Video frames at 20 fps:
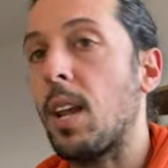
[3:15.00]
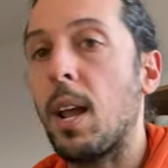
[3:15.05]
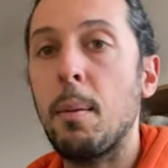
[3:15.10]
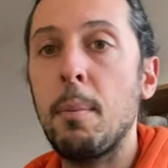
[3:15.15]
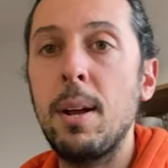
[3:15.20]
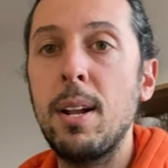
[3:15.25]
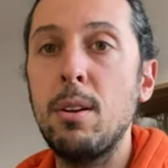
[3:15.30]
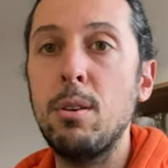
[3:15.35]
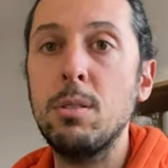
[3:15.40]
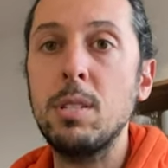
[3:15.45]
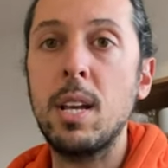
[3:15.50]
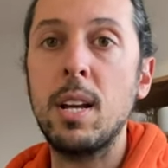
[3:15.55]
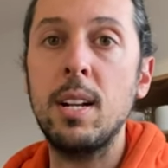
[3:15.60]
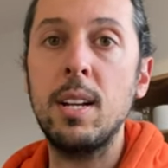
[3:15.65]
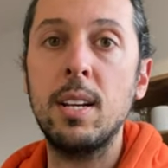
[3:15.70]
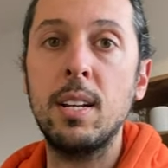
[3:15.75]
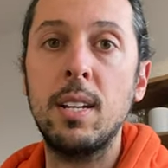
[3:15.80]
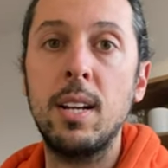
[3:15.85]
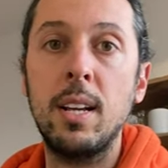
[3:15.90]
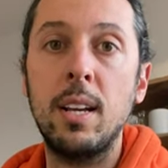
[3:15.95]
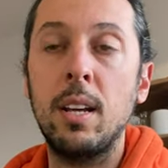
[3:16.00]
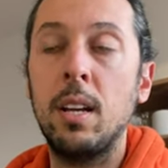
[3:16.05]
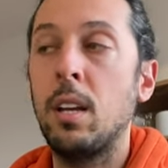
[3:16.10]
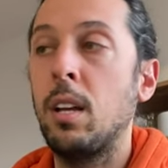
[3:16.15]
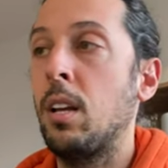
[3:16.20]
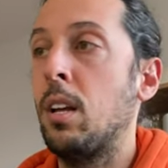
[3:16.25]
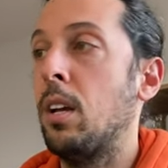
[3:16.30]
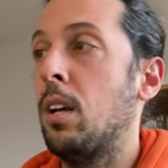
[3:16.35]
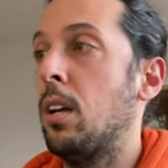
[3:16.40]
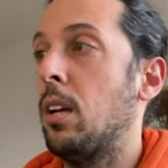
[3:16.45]
ben özellikle
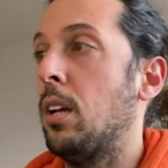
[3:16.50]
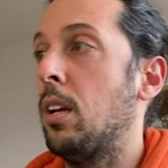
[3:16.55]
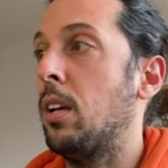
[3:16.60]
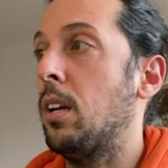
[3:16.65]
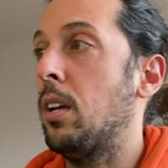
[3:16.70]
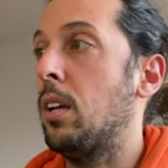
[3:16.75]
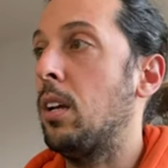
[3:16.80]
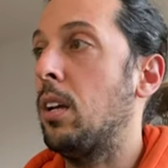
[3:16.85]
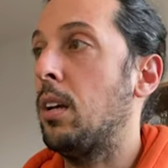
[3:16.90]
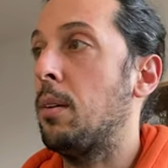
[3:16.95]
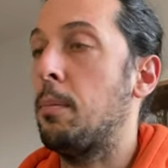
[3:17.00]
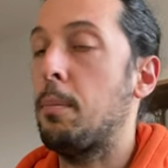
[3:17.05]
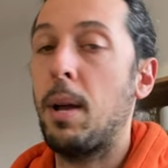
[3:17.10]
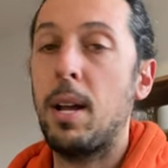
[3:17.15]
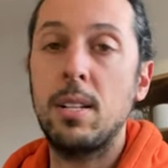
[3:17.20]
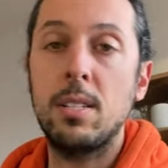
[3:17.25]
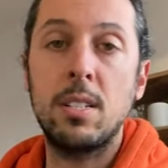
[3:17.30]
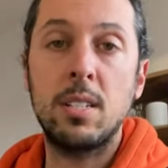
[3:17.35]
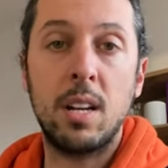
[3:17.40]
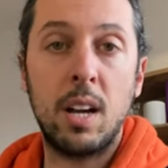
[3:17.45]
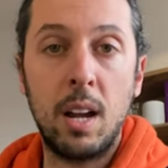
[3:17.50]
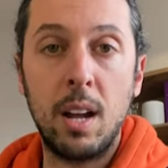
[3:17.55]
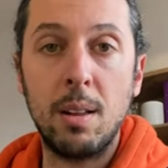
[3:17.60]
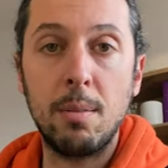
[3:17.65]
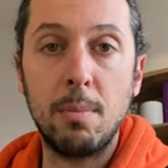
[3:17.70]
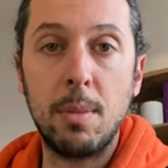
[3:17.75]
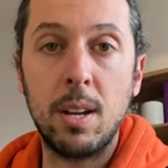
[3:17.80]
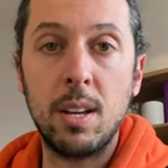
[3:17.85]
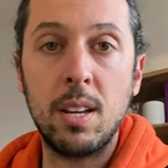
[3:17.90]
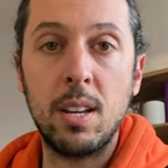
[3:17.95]
e, bence
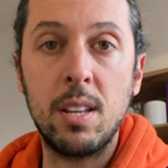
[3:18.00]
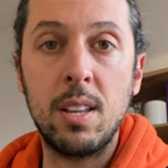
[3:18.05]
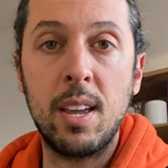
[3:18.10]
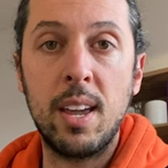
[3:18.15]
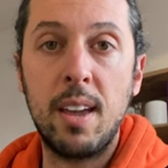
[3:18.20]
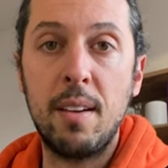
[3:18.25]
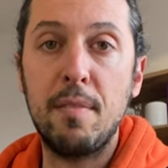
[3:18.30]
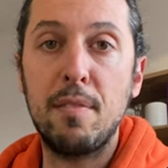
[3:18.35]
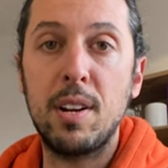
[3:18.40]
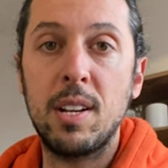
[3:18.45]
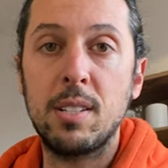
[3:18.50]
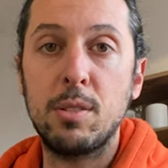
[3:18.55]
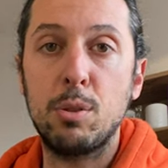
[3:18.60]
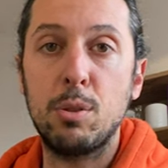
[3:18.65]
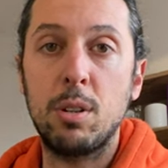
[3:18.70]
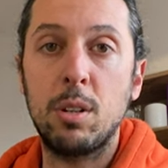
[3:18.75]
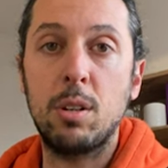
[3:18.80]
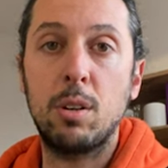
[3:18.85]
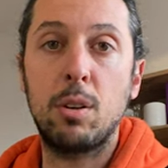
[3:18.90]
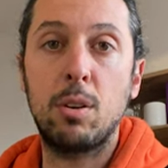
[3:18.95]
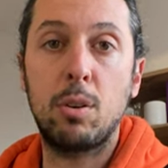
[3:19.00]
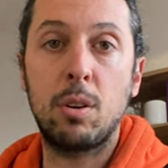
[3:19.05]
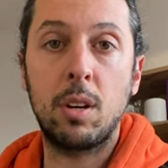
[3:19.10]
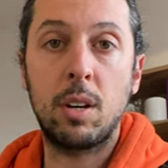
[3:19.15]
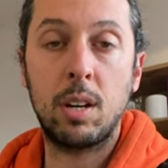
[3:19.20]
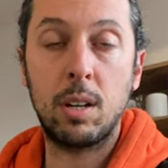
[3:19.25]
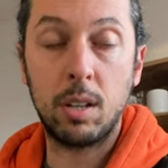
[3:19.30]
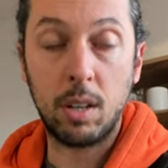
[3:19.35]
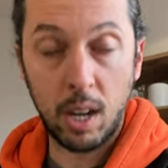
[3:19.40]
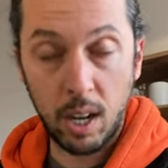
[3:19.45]
Almanya'da enflasyona
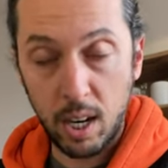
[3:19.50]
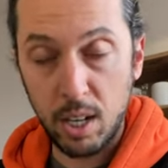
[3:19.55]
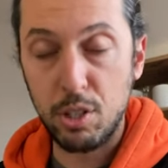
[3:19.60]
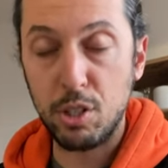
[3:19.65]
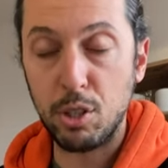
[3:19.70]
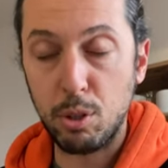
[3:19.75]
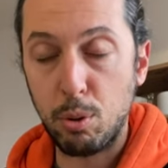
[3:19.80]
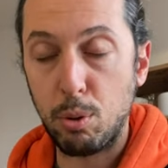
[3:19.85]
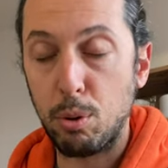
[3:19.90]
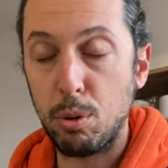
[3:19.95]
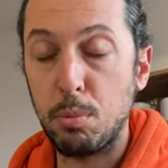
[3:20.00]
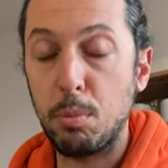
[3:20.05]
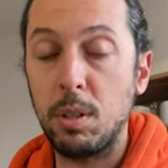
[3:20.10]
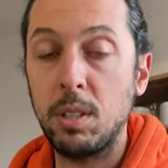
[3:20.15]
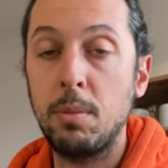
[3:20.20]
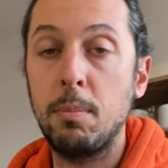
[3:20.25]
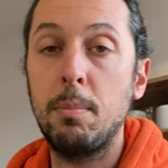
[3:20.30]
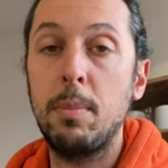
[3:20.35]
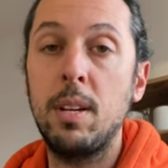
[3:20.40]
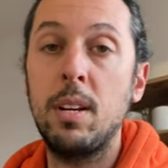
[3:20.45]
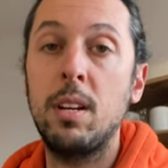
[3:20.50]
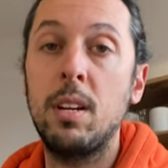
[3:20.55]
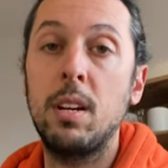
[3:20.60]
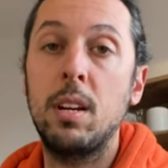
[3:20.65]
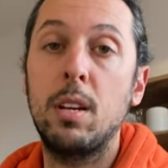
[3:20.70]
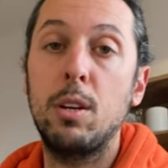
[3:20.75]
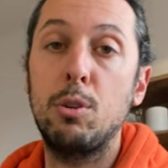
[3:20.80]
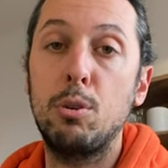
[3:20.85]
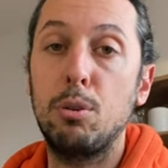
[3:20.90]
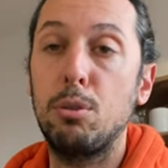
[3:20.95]
karşı korumanın bir
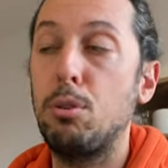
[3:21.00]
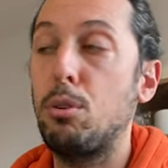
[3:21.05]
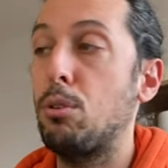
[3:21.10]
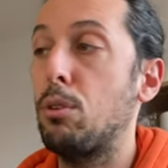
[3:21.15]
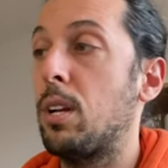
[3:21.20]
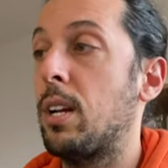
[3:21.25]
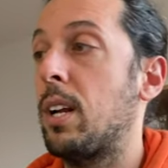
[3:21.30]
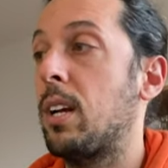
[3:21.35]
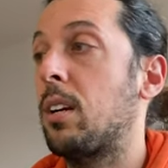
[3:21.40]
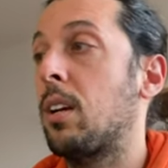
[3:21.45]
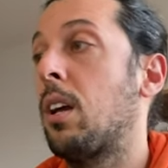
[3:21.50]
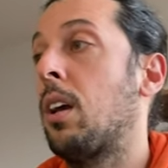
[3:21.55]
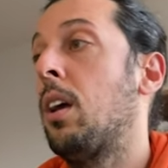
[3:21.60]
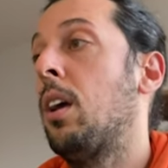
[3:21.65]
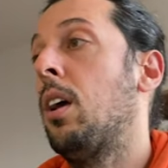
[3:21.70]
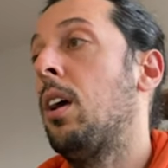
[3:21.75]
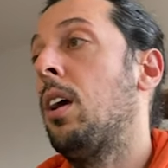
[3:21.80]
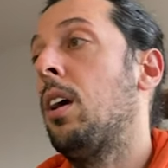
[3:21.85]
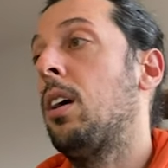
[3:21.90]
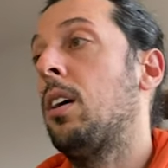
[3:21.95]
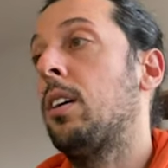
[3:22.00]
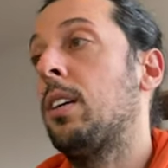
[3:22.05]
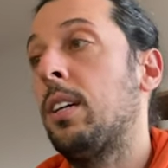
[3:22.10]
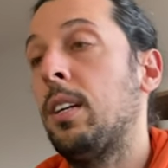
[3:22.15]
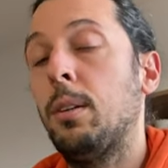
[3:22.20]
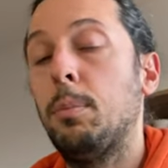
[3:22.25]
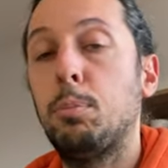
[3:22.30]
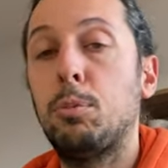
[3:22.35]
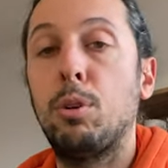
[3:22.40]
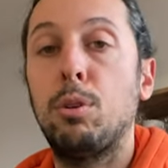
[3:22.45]
yolu olarak
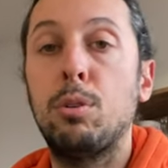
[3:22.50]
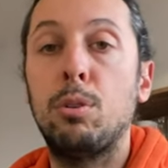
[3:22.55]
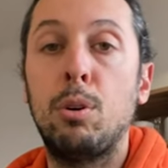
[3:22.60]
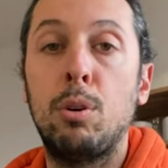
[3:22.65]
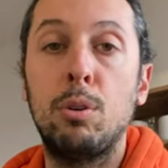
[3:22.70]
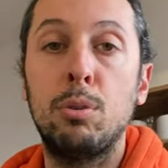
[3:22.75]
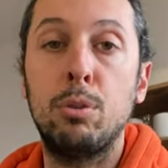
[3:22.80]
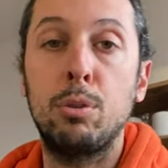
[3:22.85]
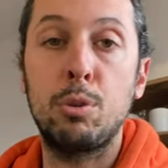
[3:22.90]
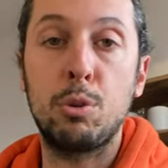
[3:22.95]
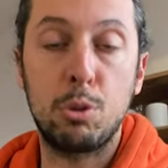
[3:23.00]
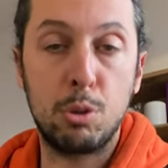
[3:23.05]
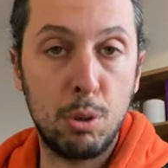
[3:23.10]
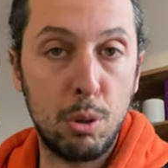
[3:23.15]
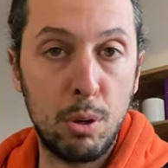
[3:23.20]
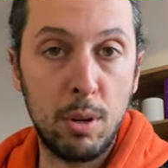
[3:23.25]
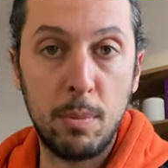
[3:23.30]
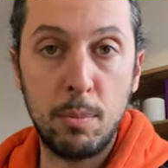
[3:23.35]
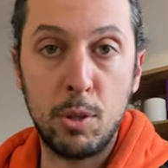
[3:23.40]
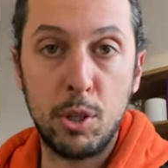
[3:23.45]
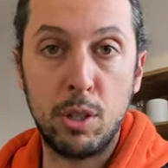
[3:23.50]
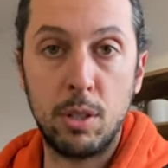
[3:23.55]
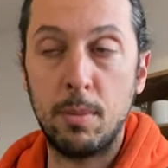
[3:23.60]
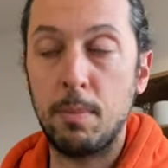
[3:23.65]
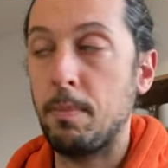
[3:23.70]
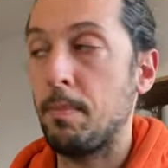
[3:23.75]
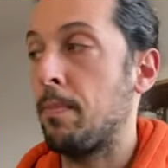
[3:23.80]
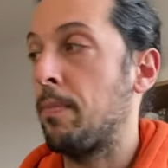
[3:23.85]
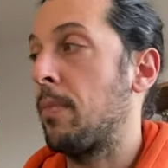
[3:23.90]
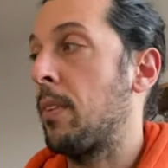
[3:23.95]
kriptonun olduğunu
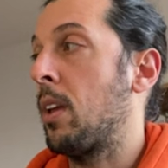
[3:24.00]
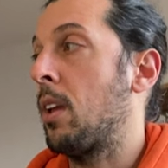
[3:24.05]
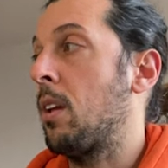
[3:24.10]
söylemiştim.